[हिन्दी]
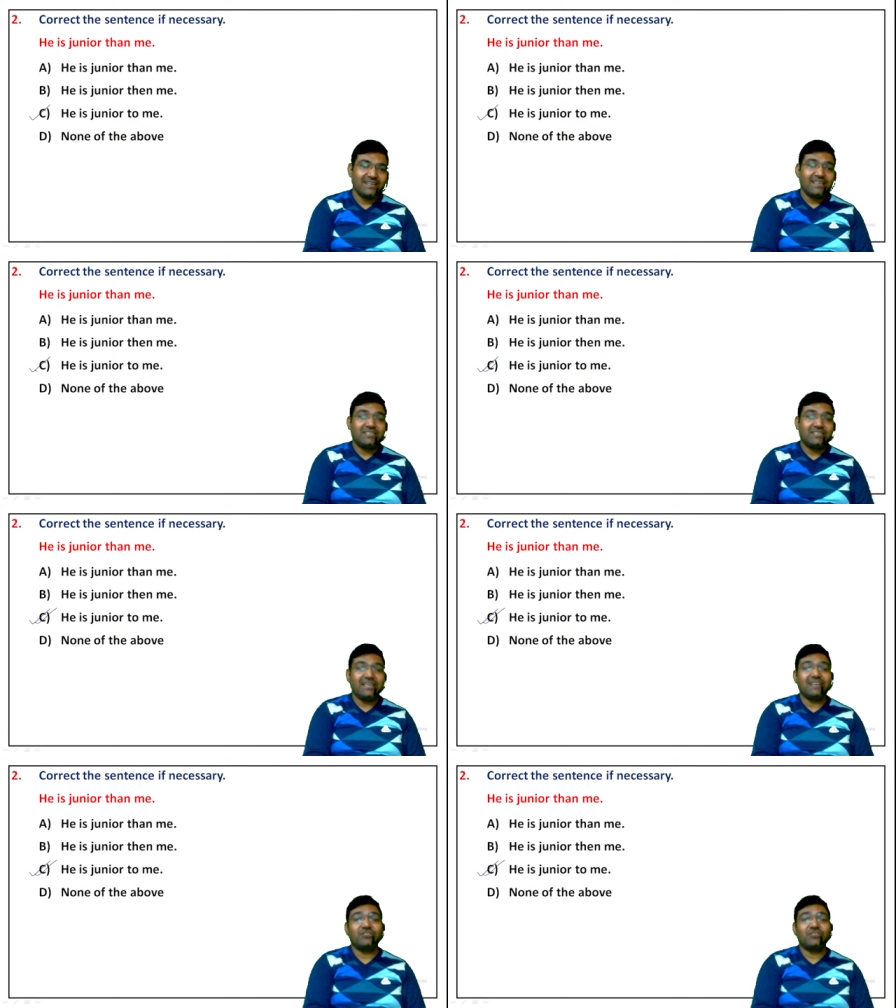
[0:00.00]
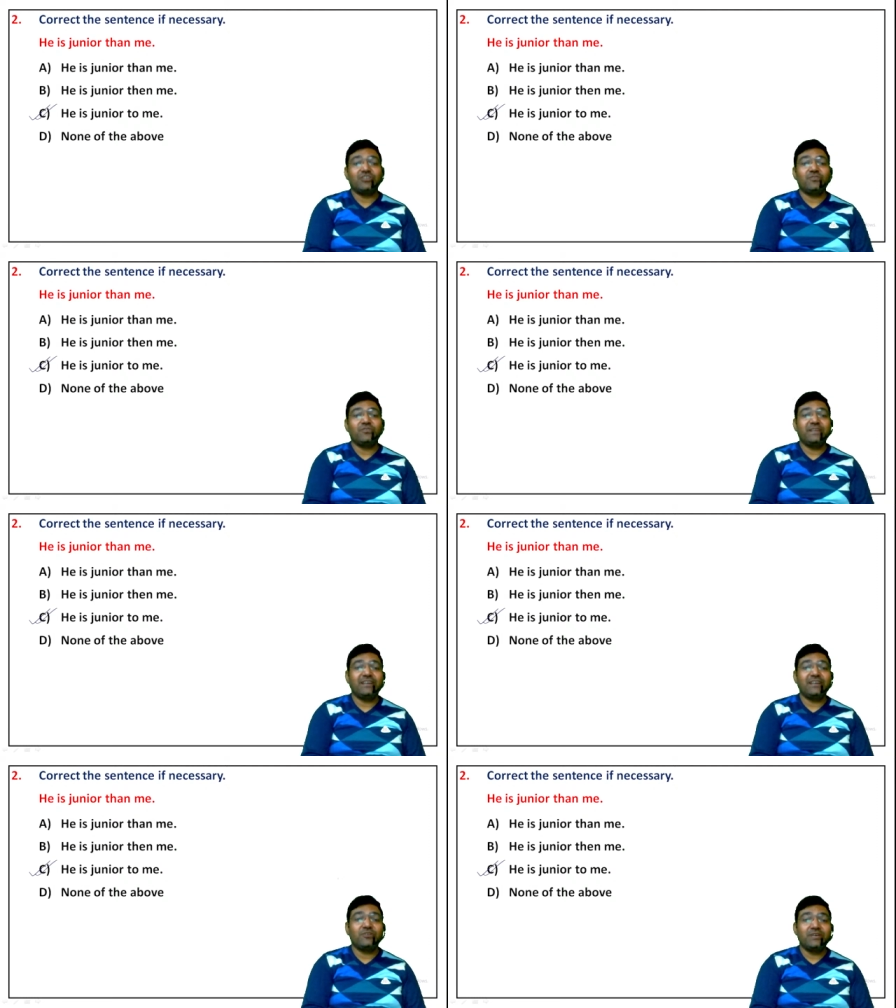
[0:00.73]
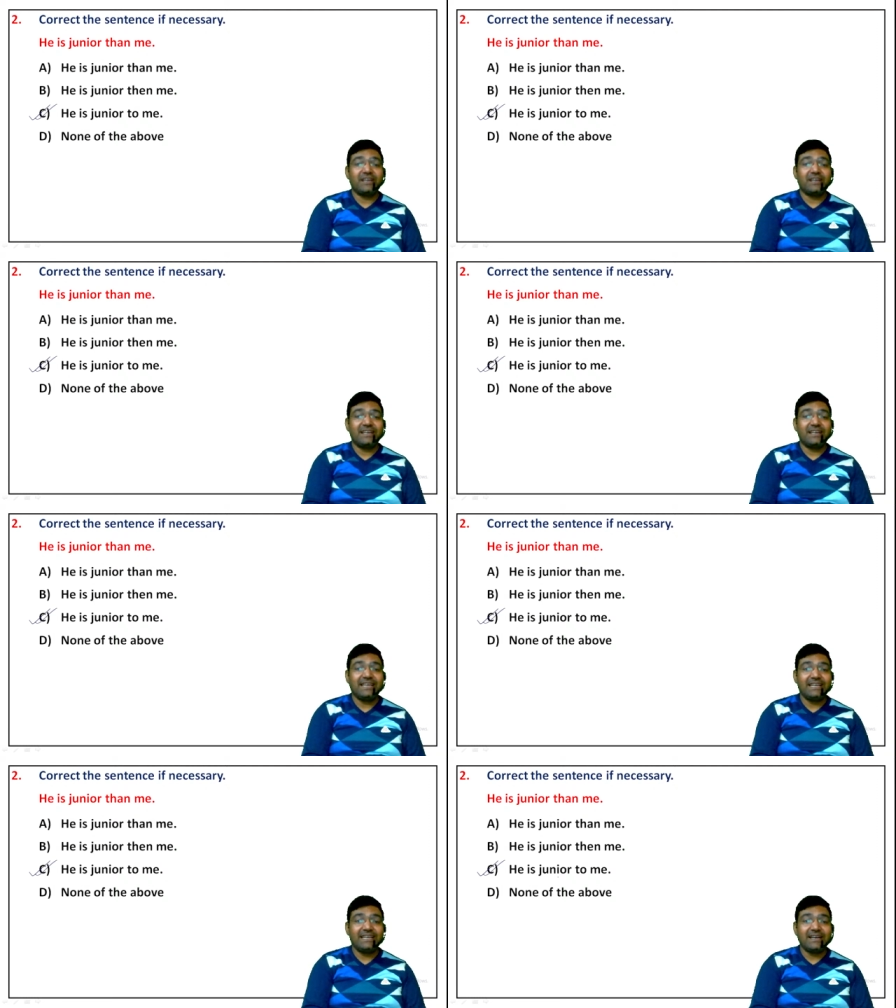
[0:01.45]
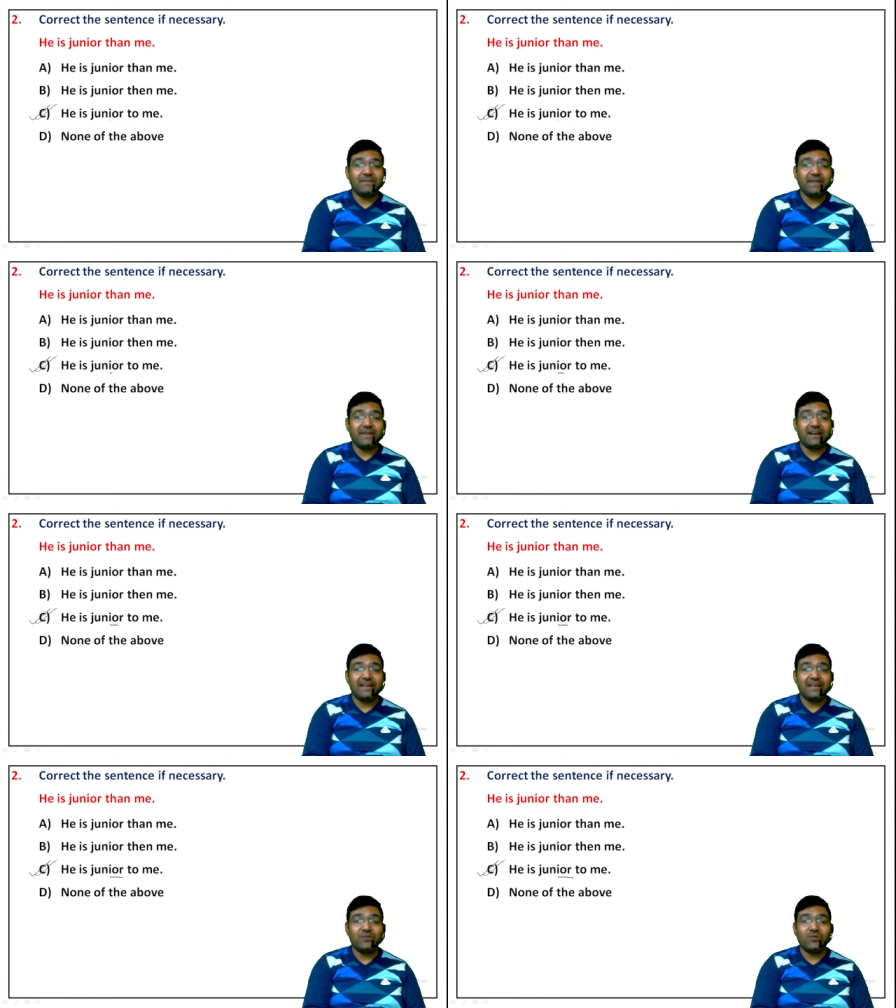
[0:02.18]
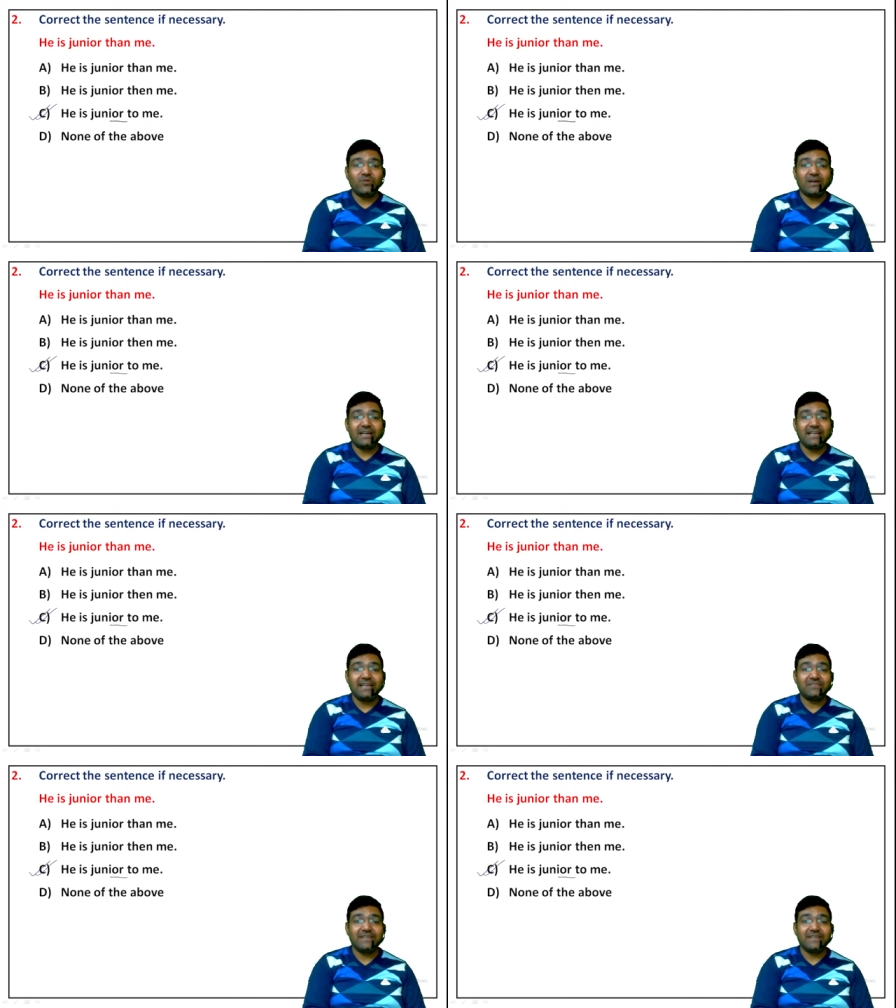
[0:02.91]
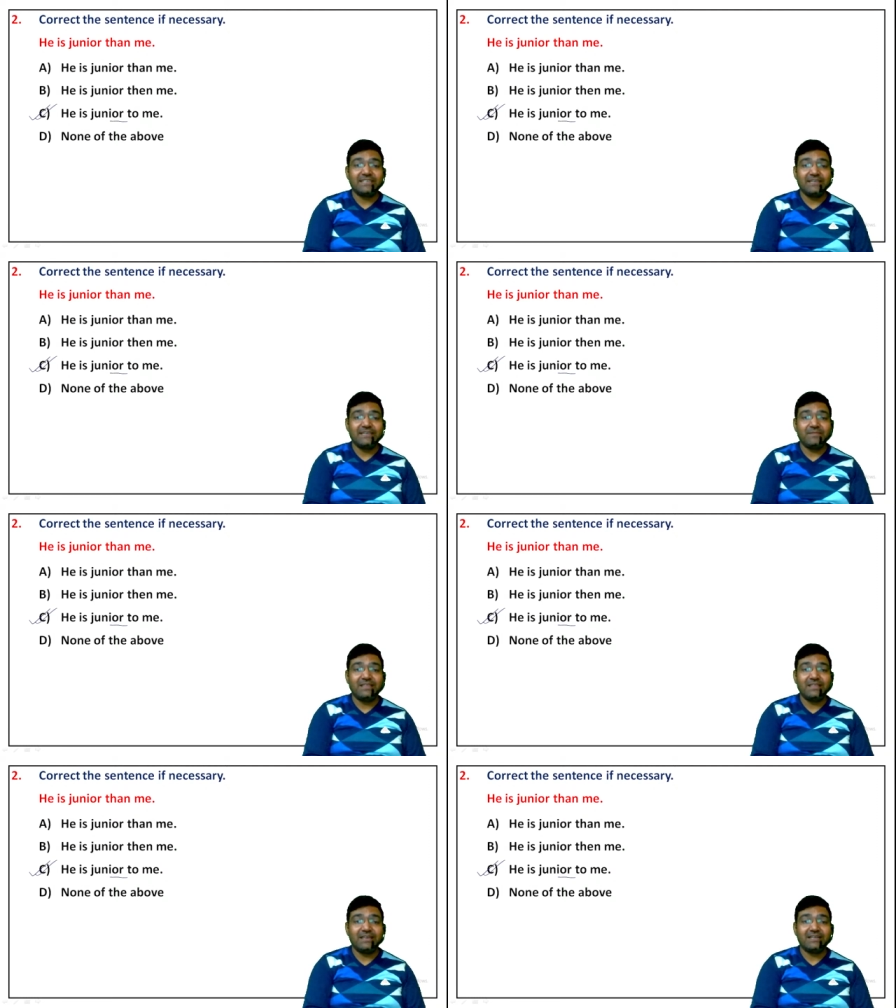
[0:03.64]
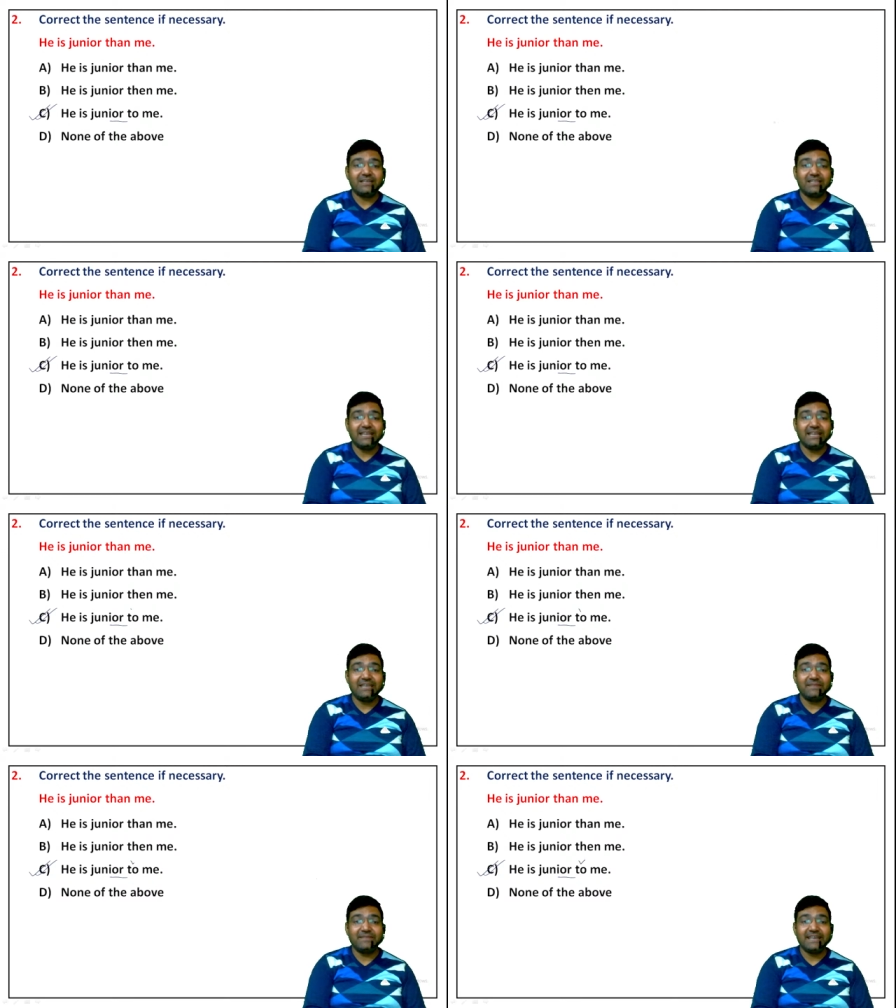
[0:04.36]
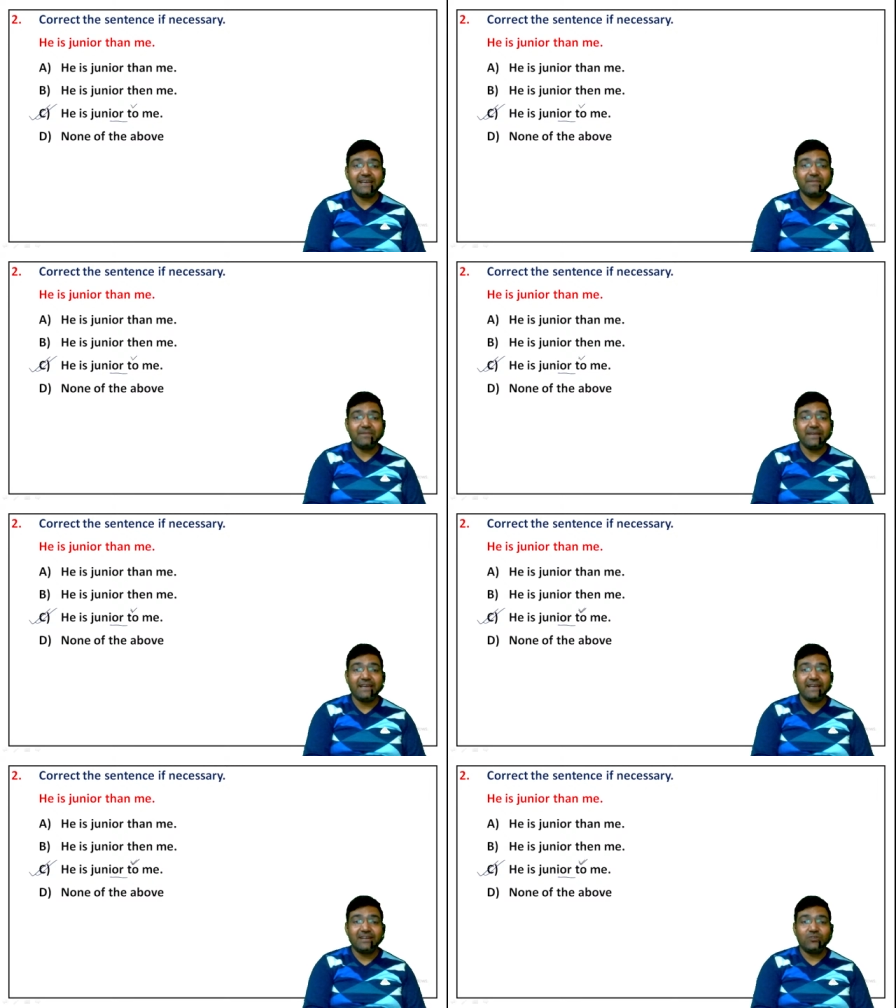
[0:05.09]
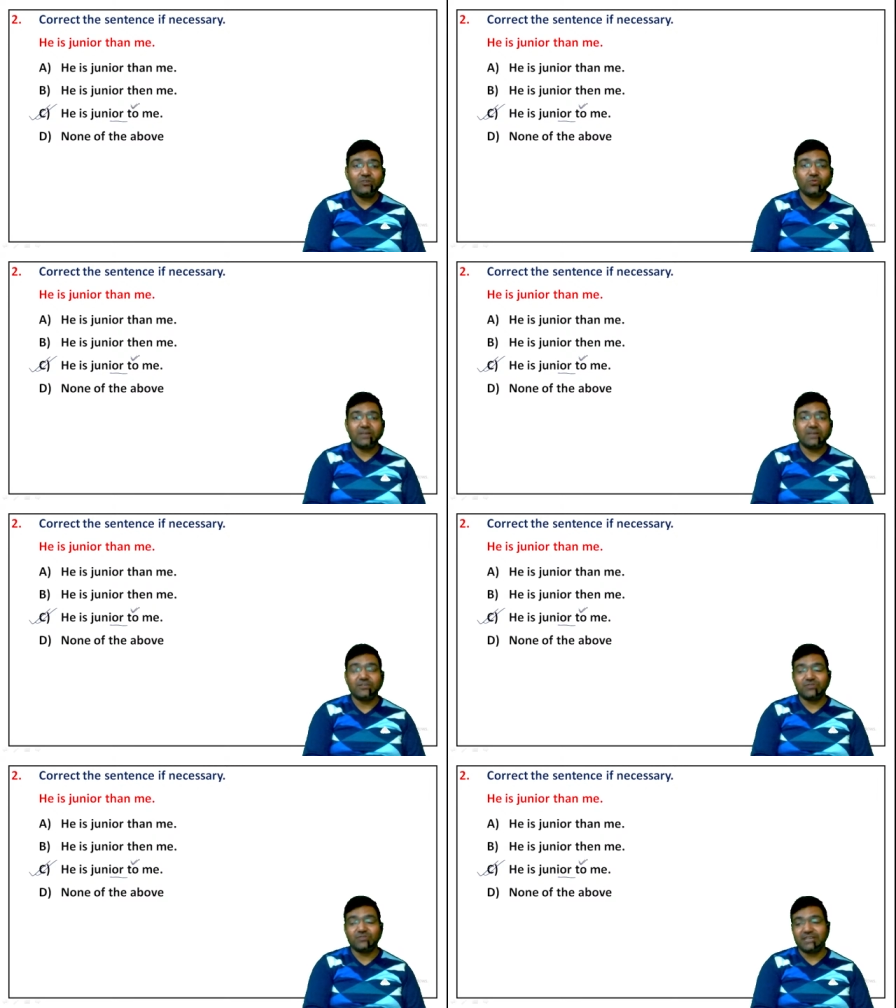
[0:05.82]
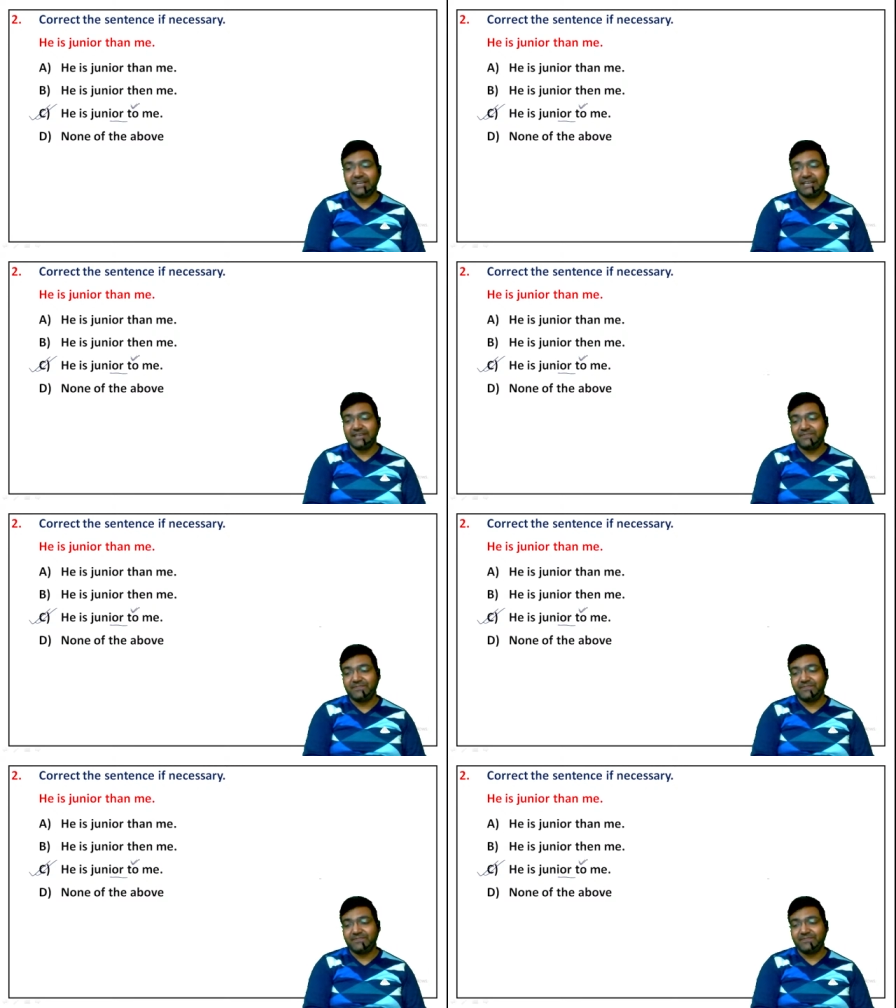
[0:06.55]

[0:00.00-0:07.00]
सी आंसर क्यों बनेगा क्योंकि अगेन यहां पे आई ओ आर है इस वजह से हम देन की बजाय यहां पे टू का यूज करेंगे